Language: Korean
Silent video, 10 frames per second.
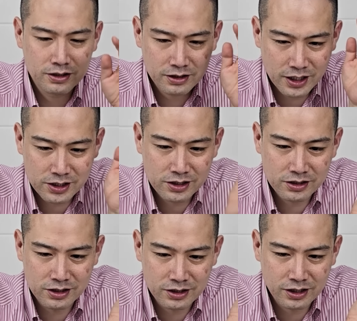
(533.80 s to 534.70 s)
테스트
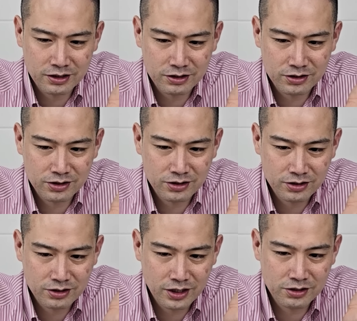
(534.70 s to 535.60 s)
일단
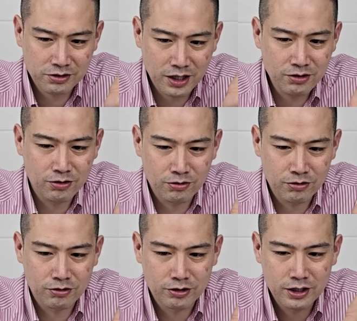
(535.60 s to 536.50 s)
해서 한
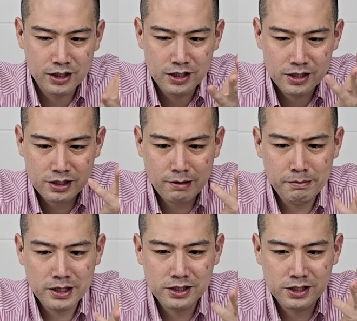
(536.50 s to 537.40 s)
거고
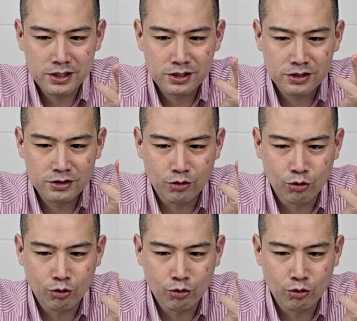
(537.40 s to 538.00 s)
300 시리즈,